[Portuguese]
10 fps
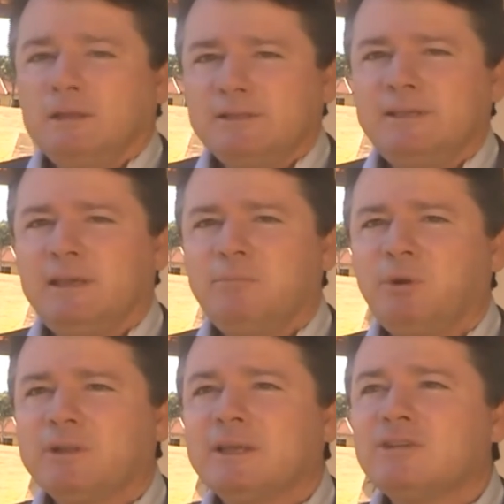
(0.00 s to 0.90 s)
Sim, é
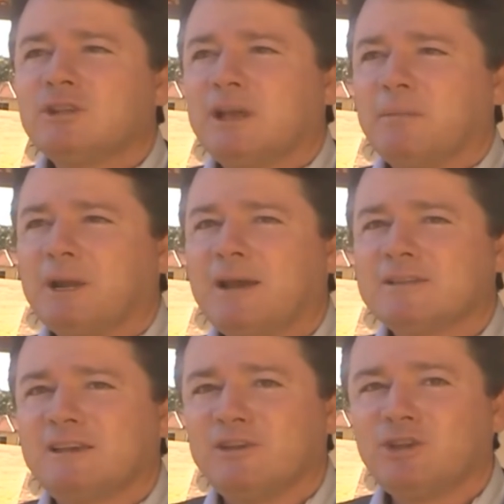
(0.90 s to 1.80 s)
importante lembrar,
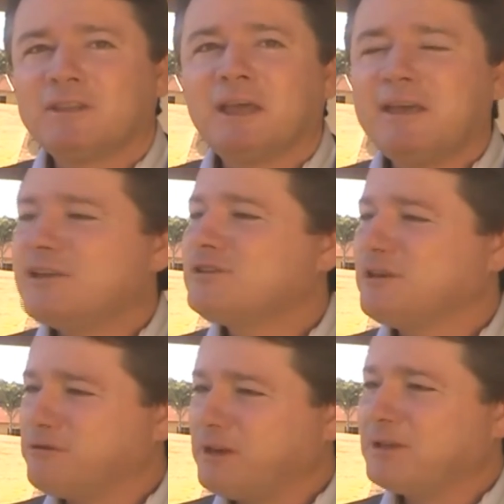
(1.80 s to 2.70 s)
Sérgio, até esse
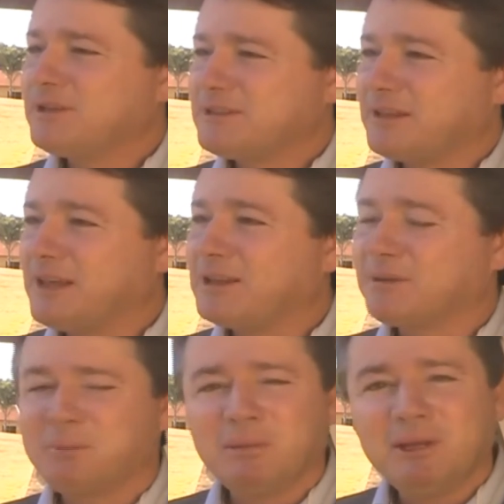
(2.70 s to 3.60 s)
evento, essa
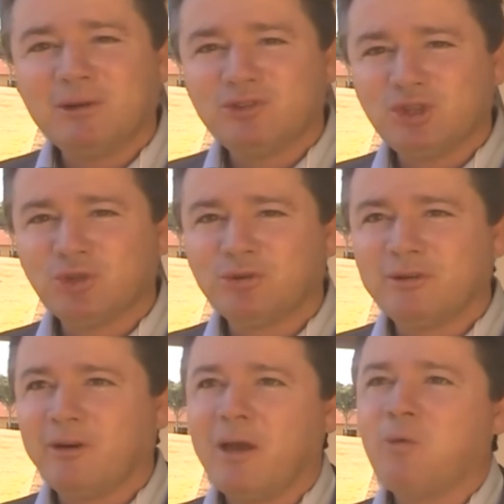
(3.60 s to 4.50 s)
data 1 de
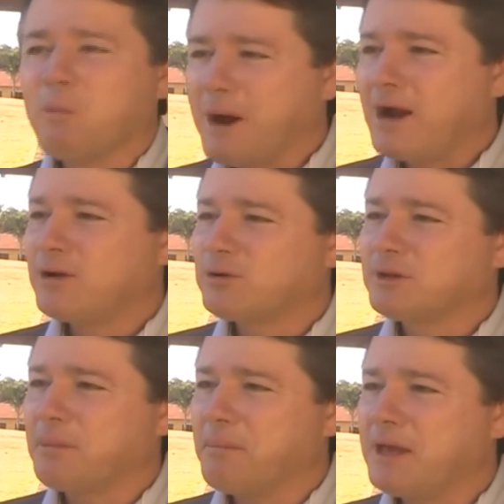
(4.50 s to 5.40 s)
junho, é um marco
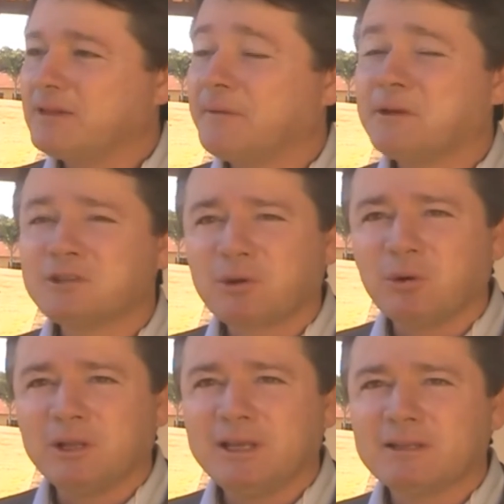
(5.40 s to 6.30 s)
também da nossa
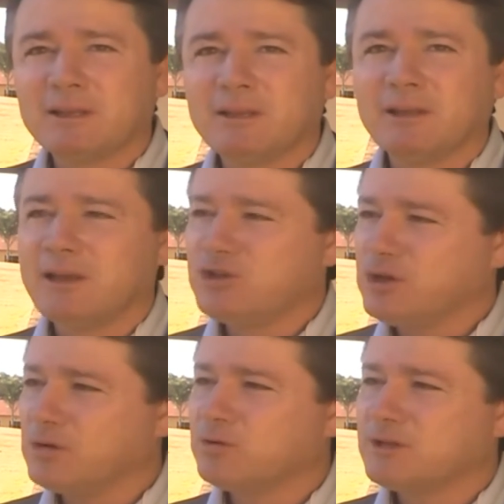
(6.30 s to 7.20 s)
colheita aqui na
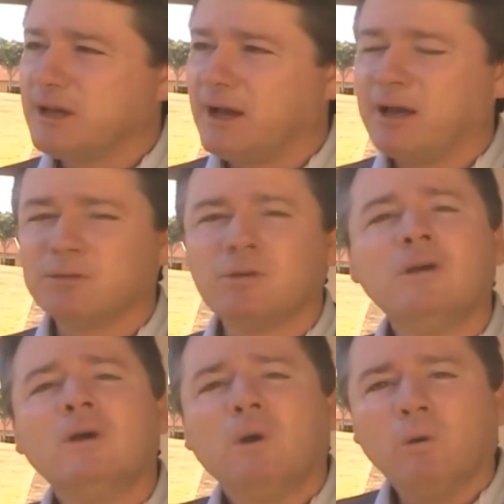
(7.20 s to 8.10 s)
região do Cerrado,
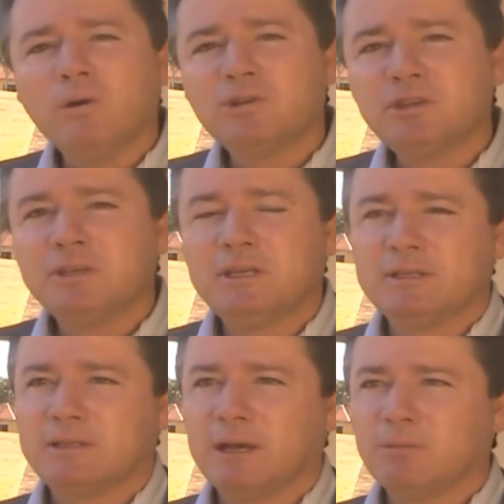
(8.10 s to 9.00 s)
onde
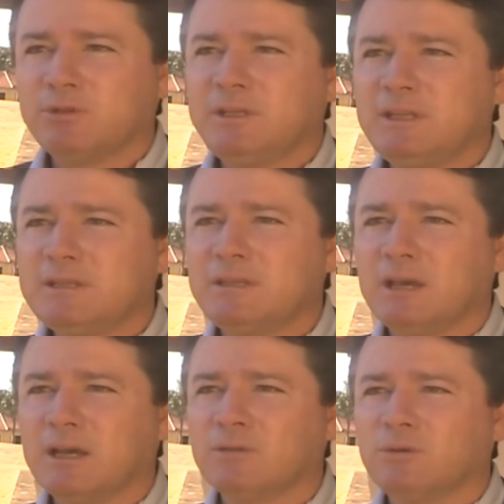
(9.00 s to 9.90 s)
estamos
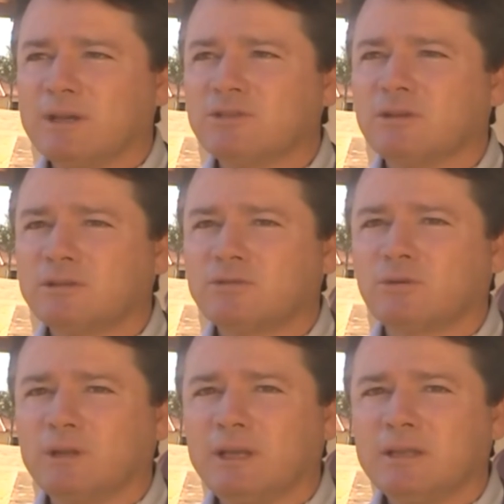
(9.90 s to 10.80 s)
iniciando as nossas
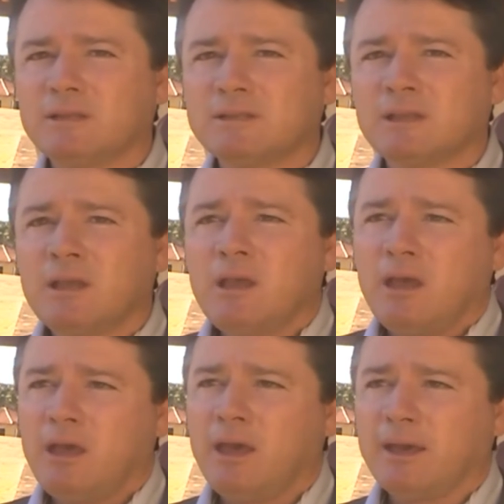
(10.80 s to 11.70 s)
colheitas.
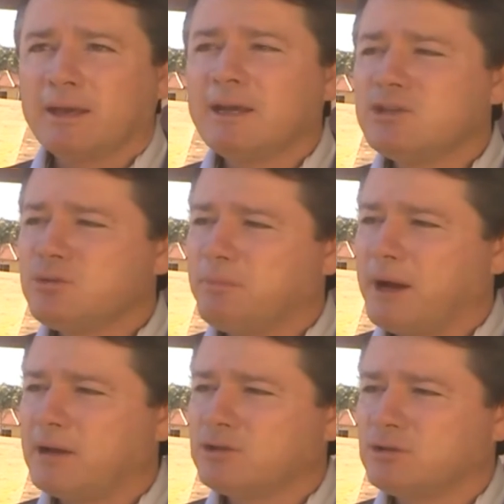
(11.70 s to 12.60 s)
É, grande
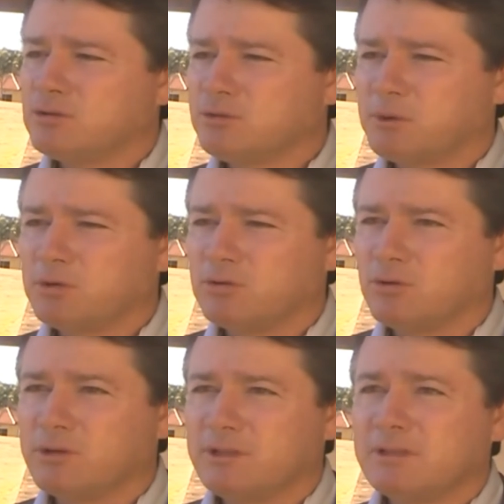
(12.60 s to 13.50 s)
parte dos
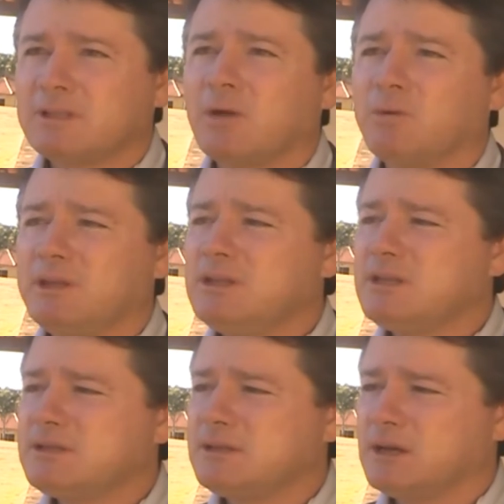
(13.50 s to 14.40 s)
produtores estão
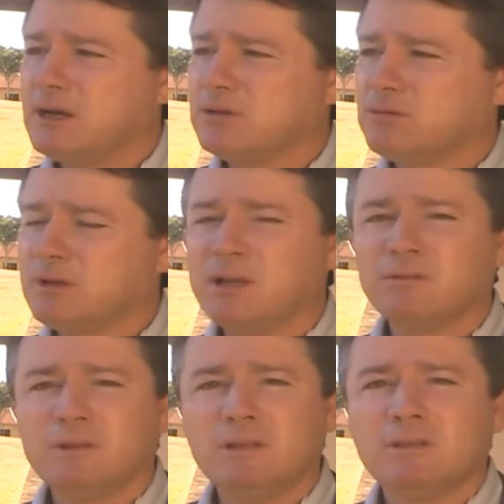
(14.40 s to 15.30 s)
iniciando,
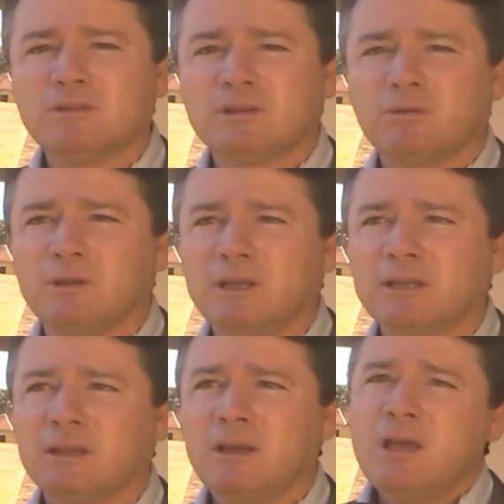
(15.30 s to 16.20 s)
dando início à
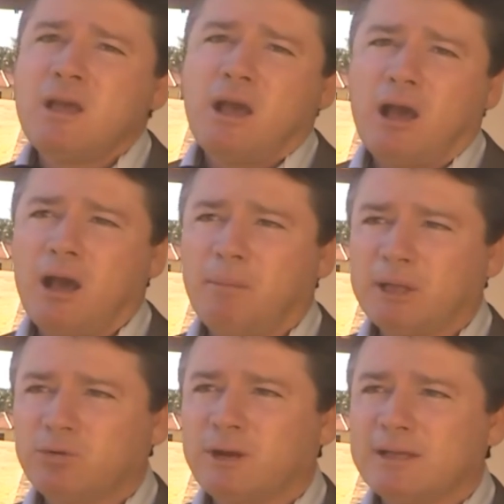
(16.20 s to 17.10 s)
colheita. A
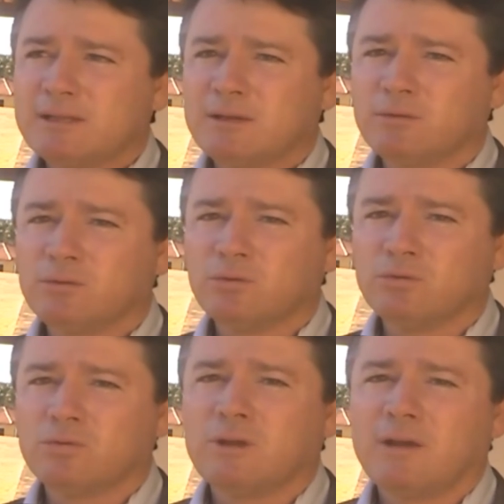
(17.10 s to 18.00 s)
maturação do,
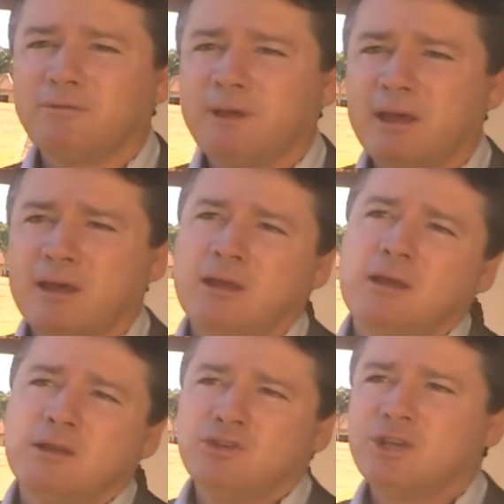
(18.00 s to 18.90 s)
do café
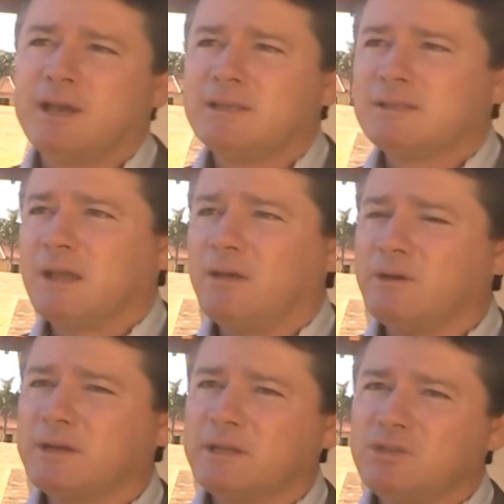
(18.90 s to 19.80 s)
já está
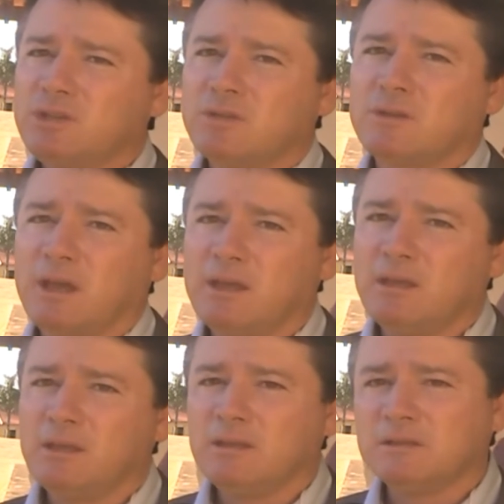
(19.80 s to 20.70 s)
eu acredito que
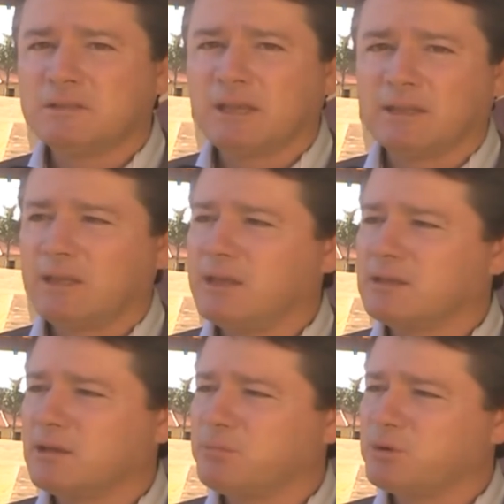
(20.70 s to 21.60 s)
aí em
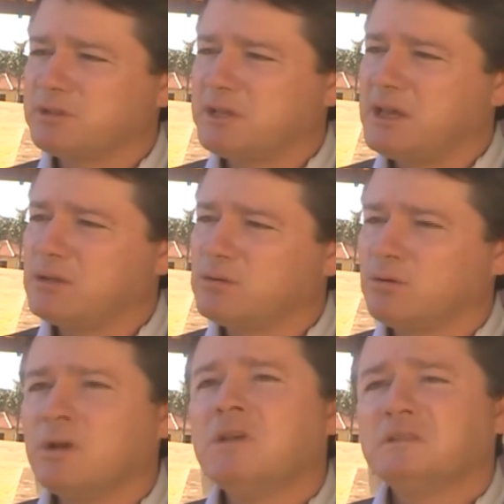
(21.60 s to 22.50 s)

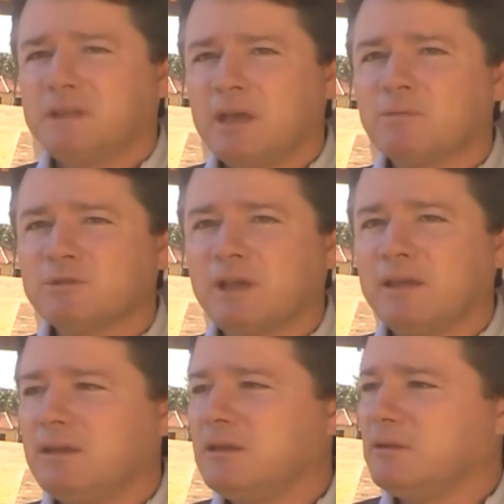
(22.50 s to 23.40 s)
70%, temos
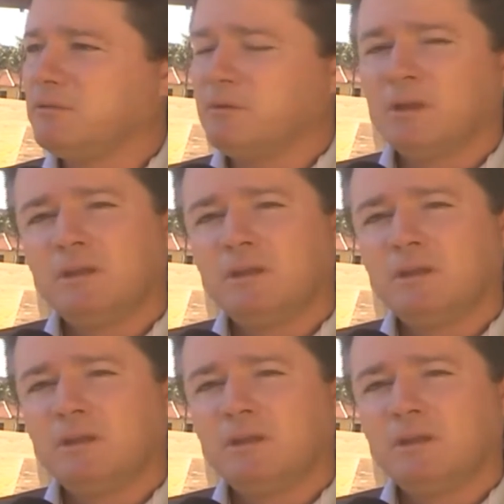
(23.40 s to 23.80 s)
aí